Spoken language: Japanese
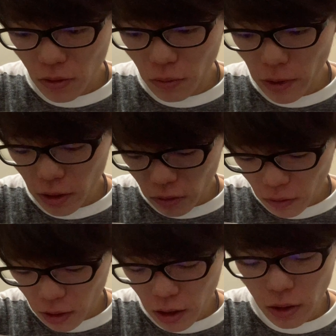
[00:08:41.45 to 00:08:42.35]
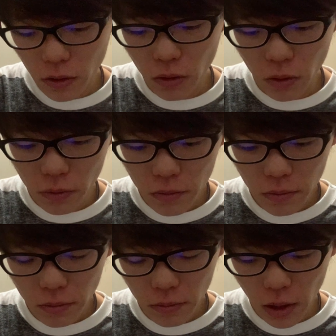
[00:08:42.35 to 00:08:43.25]
コメントがね、今日、
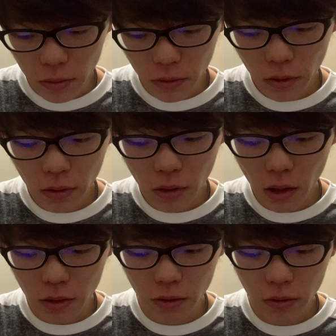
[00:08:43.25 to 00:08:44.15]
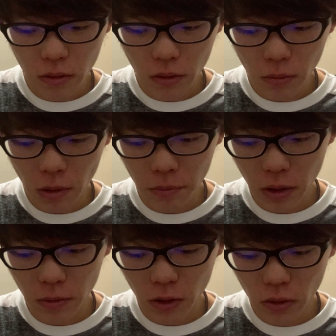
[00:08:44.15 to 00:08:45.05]
あの、ブログで15万
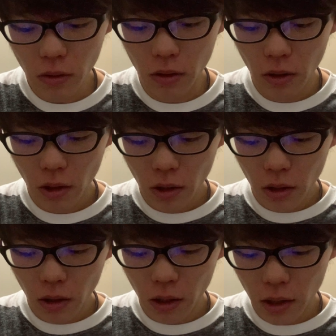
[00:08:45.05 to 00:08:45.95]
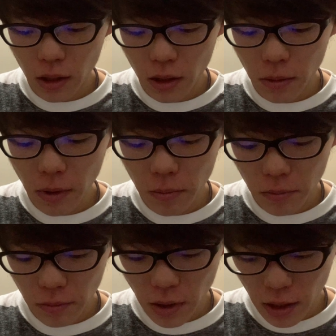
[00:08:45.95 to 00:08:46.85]
PV と、えー、2万
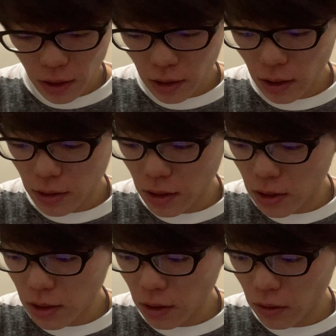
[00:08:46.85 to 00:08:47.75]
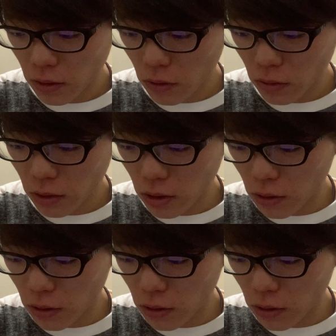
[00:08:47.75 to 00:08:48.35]
円達成したよって